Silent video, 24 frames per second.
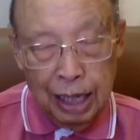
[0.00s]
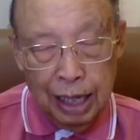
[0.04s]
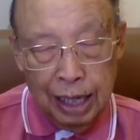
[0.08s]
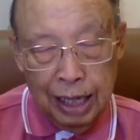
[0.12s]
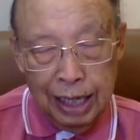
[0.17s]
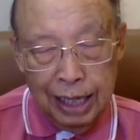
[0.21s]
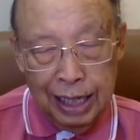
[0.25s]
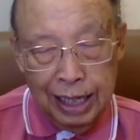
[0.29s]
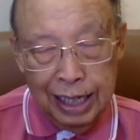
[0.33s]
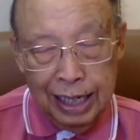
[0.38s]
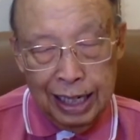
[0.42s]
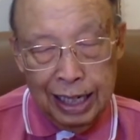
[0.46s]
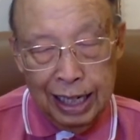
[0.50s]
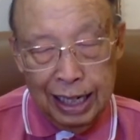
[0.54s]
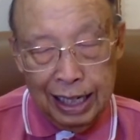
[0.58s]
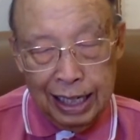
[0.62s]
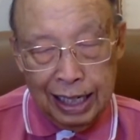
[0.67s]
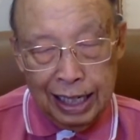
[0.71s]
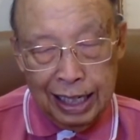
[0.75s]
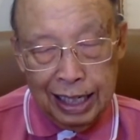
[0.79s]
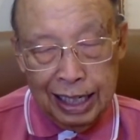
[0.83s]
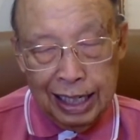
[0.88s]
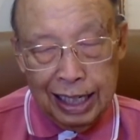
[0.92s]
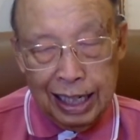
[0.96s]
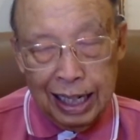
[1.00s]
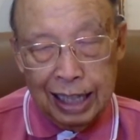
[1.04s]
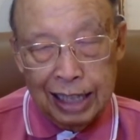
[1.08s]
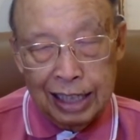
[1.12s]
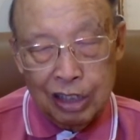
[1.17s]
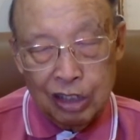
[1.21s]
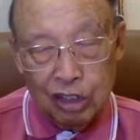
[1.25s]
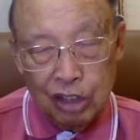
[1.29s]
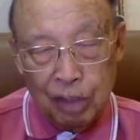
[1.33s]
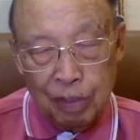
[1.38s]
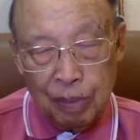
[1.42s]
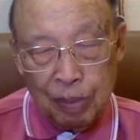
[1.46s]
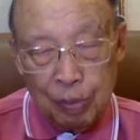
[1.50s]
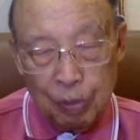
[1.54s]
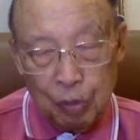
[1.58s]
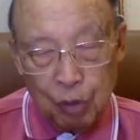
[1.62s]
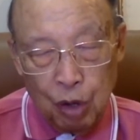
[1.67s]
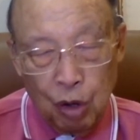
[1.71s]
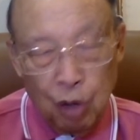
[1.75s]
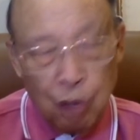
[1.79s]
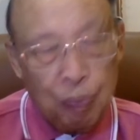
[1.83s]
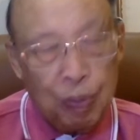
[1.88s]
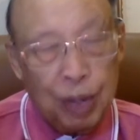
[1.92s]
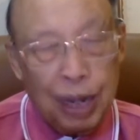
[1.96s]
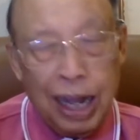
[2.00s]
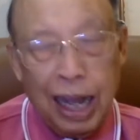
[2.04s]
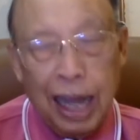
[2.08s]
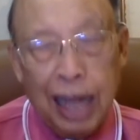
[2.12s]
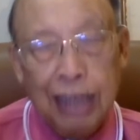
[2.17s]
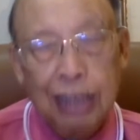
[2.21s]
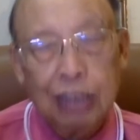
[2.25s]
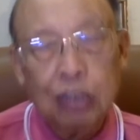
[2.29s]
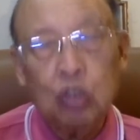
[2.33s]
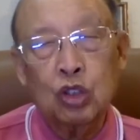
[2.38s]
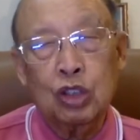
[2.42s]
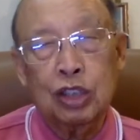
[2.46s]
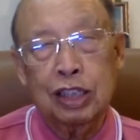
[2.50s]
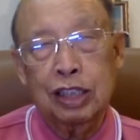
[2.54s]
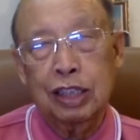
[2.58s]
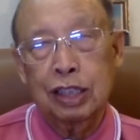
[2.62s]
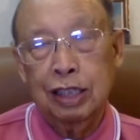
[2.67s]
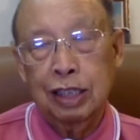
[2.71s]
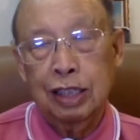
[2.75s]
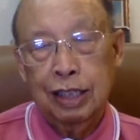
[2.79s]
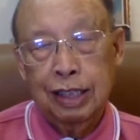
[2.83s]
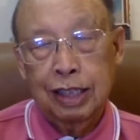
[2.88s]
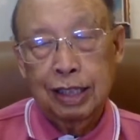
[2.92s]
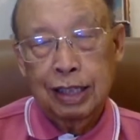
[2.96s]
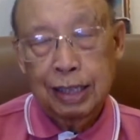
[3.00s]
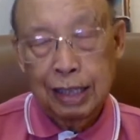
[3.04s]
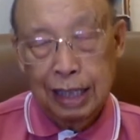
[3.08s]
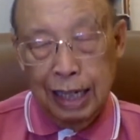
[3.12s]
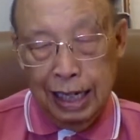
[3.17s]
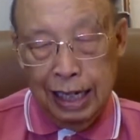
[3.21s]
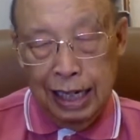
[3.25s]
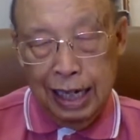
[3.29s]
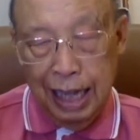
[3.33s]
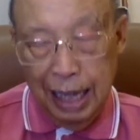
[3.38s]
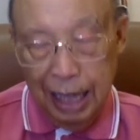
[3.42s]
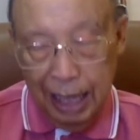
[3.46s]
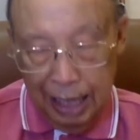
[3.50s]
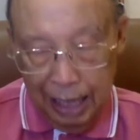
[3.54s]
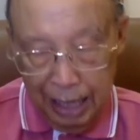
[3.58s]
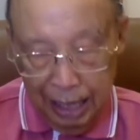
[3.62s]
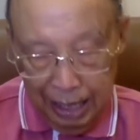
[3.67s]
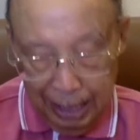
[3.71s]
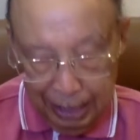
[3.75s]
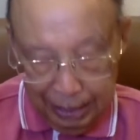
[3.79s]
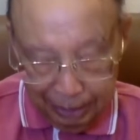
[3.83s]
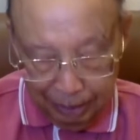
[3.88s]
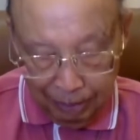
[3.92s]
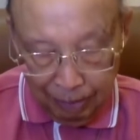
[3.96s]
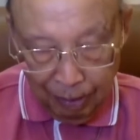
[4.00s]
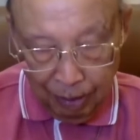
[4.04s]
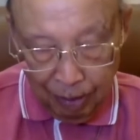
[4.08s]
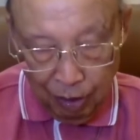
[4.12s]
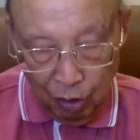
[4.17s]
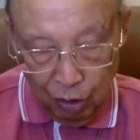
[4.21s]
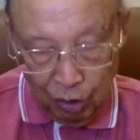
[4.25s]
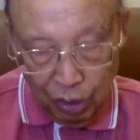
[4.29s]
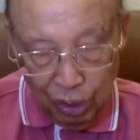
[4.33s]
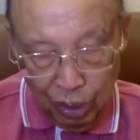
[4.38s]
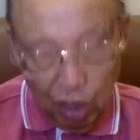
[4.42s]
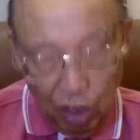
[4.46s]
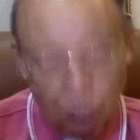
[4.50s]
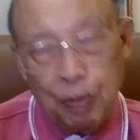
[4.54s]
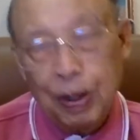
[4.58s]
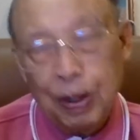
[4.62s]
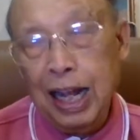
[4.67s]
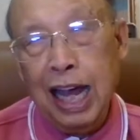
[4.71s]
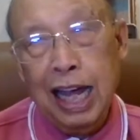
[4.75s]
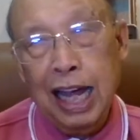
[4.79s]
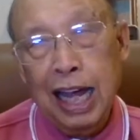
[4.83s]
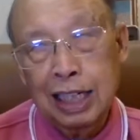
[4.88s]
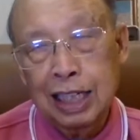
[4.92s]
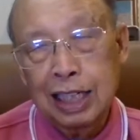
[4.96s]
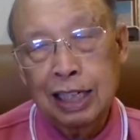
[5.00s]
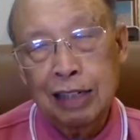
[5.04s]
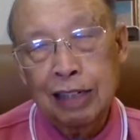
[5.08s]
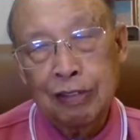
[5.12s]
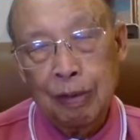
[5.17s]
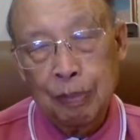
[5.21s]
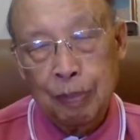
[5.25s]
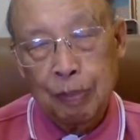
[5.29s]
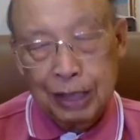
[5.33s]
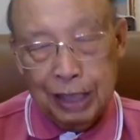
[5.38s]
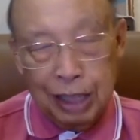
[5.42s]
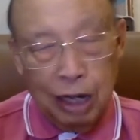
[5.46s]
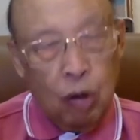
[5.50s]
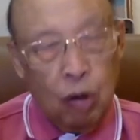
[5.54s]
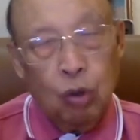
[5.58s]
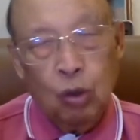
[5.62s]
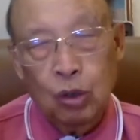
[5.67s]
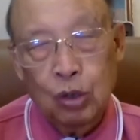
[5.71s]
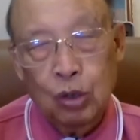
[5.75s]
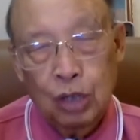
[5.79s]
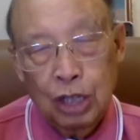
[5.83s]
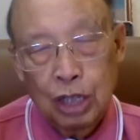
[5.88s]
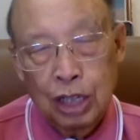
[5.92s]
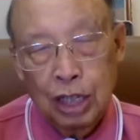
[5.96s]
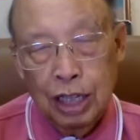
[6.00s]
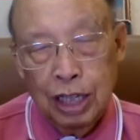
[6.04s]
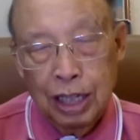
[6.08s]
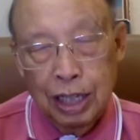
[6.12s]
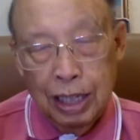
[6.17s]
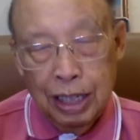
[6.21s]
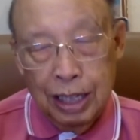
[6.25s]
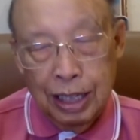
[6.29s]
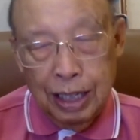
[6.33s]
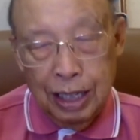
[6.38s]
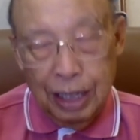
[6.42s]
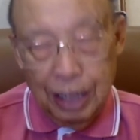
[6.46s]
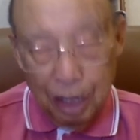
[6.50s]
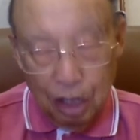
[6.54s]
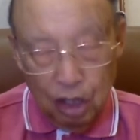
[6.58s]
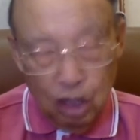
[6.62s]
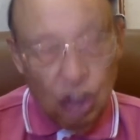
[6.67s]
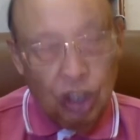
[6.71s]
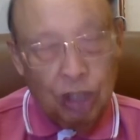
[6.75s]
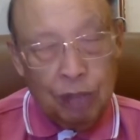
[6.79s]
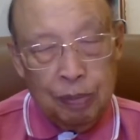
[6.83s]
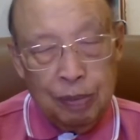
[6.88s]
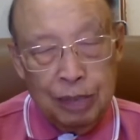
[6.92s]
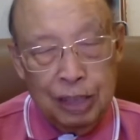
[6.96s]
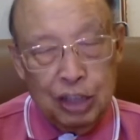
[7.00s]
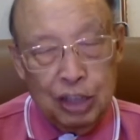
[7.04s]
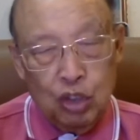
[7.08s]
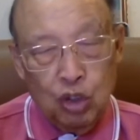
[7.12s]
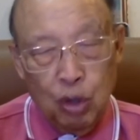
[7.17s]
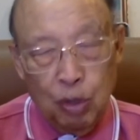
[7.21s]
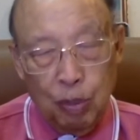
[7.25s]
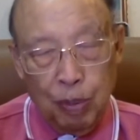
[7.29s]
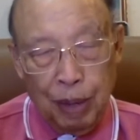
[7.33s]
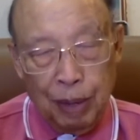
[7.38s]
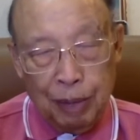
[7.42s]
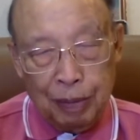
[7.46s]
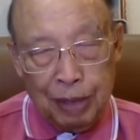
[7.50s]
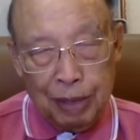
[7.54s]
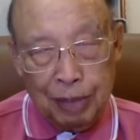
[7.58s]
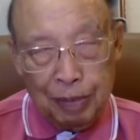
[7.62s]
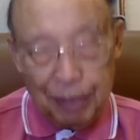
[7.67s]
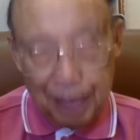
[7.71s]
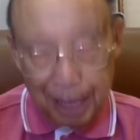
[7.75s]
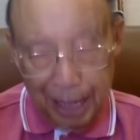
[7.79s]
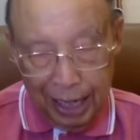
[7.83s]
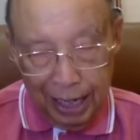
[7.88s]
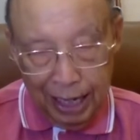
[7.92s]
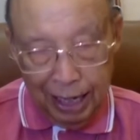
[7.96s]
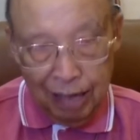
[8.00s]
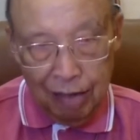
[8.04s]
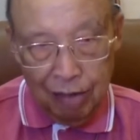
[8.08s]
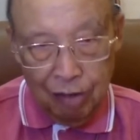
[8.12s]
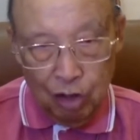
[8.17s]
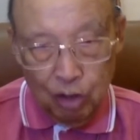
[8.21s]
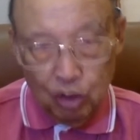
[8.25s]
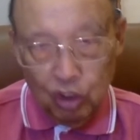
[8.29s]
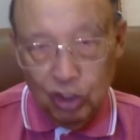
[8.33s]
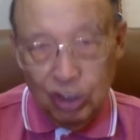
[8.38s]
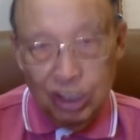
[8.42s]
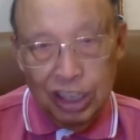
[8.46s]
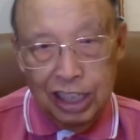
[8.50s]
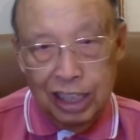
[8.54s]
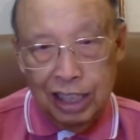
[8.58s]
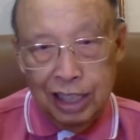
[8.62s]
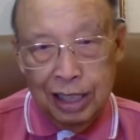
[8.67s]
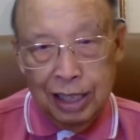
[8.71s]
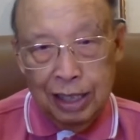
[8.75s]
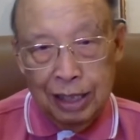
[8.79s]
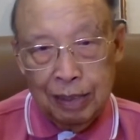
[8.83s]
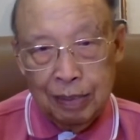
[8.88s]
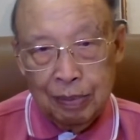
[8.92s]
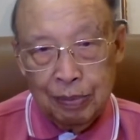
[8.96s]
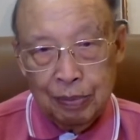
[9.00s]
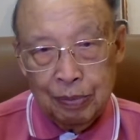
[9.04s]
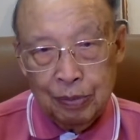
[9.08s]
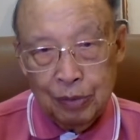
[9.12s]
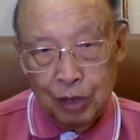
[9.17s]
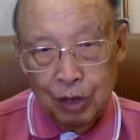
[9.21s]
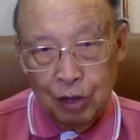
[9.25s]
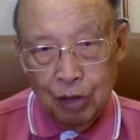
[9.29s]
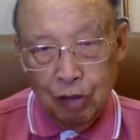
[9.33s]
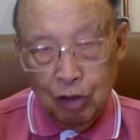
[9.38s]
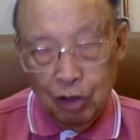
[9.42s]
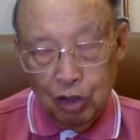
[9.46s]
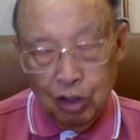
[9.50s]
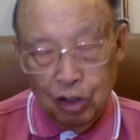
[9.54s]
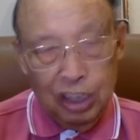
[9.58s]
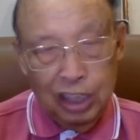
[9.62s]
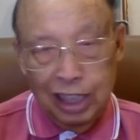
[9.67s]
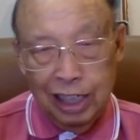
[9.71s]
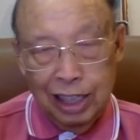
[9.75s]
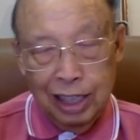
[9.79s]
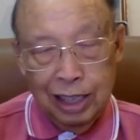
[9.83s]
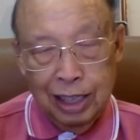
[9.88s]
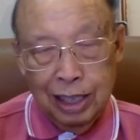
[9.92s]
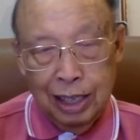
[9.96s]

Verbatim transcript: เห็นอยากเห็นการเยียวยาบินปัวเฮาประกาศโลด ในสำหรับเฮาเองเฮาประกาศเลยว่าพระเจ้าขน้อยมีสุขภาพเข้มแข็งเว้าน้อนี่เลยเนาะเว้าน้อนี่เลย